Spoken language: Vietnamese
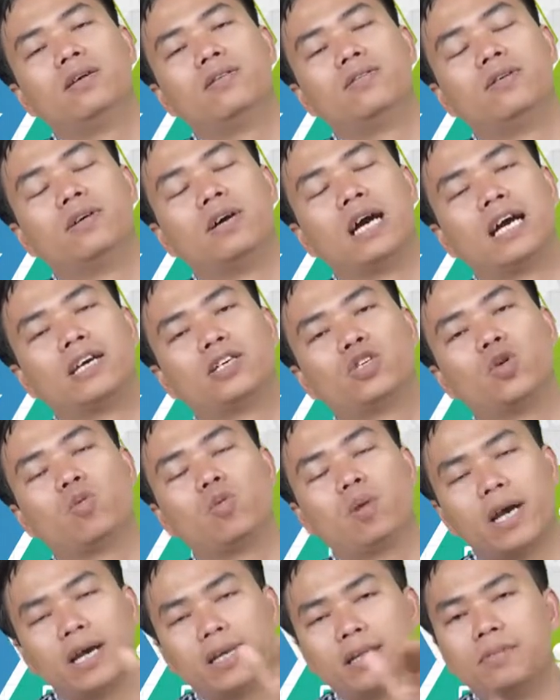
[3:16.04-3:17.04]
ờ, hàng
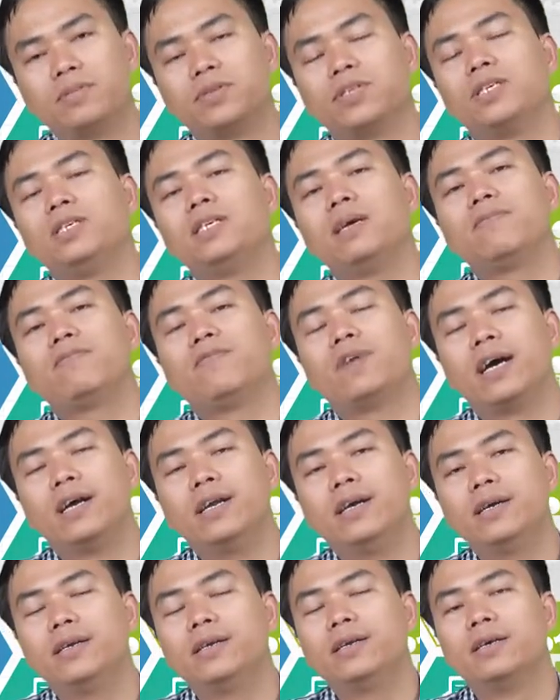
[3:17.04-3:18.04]
chục hay thậm chí nhập vài
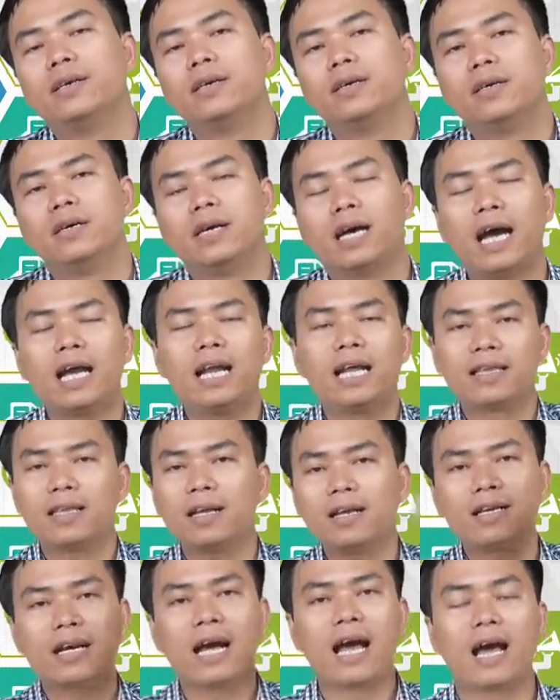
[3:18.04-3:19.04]
đơn hay là
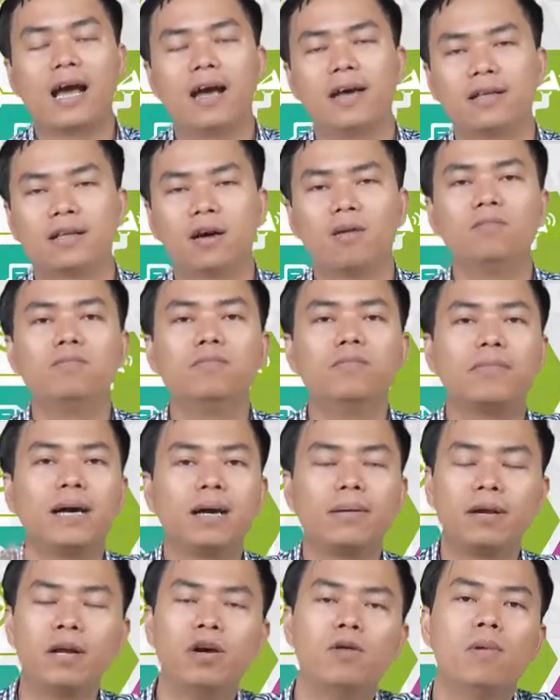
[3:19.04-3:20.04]
tất cả hệ thống
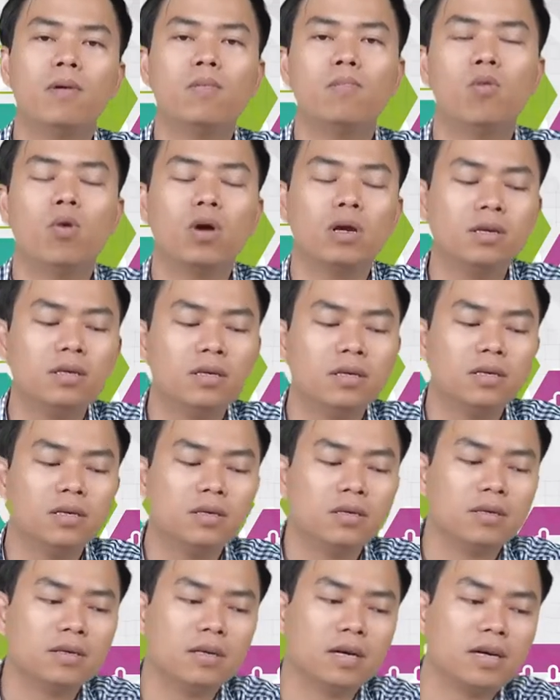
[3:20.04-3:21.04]
bạn đều mong muốn à,
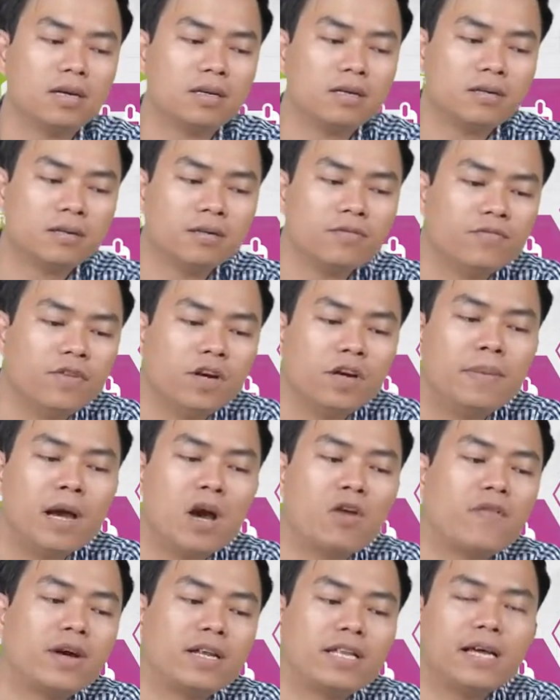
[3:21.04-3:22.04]
ờ, vơ
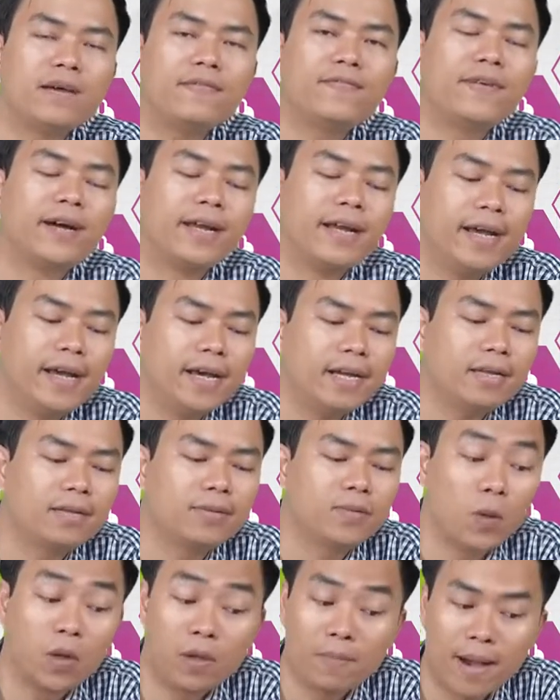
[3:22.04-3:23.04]
bèo và tép vào đây
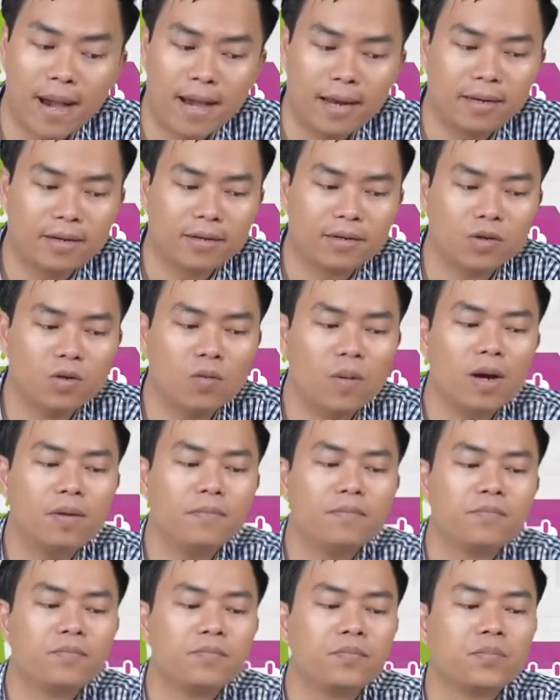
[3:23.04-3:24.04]
hết tùy bạn đúng không
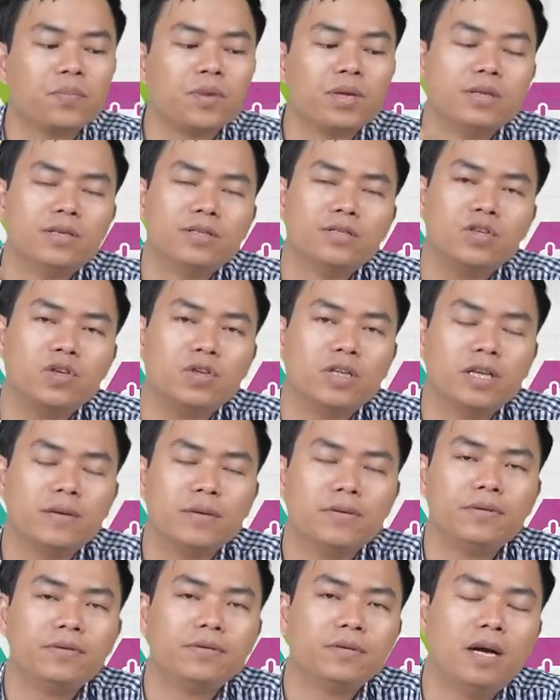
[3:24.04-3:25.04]
rồi
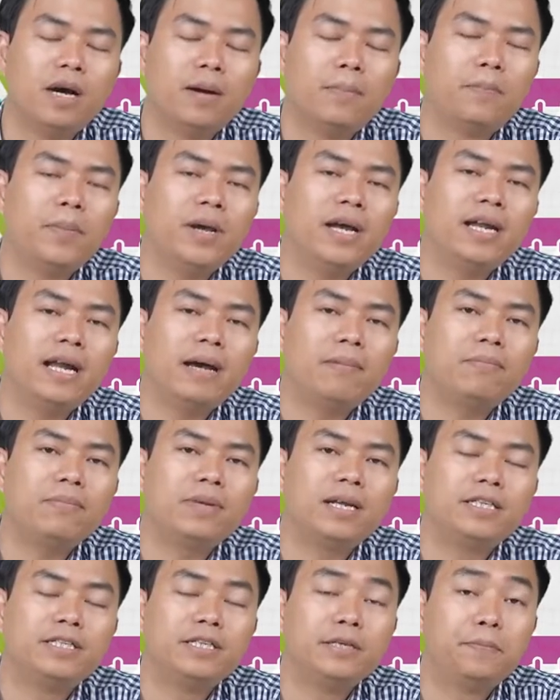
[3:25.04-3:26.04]
thì à, ờ, P5
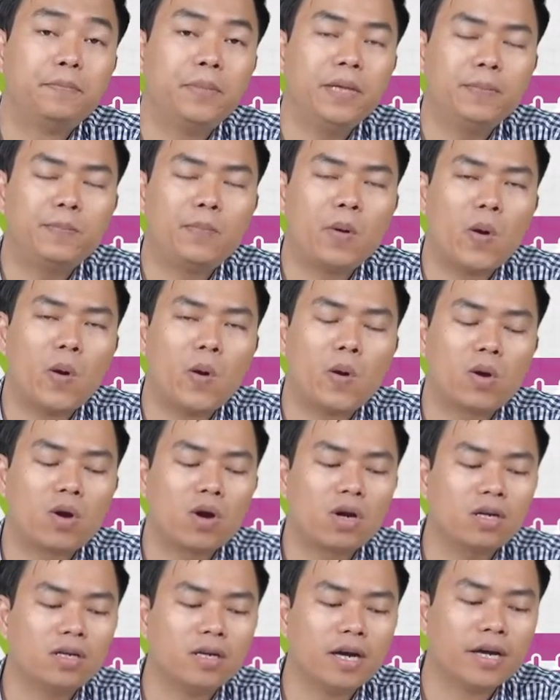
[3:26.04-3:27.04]
là gì people
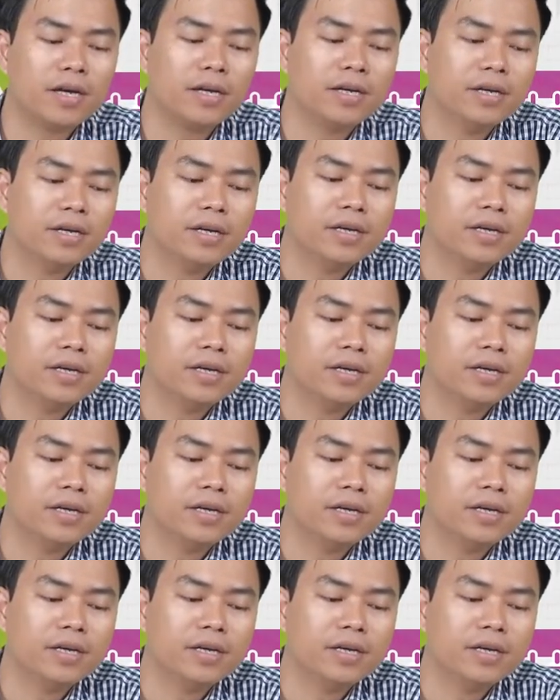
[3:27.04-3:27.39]
con người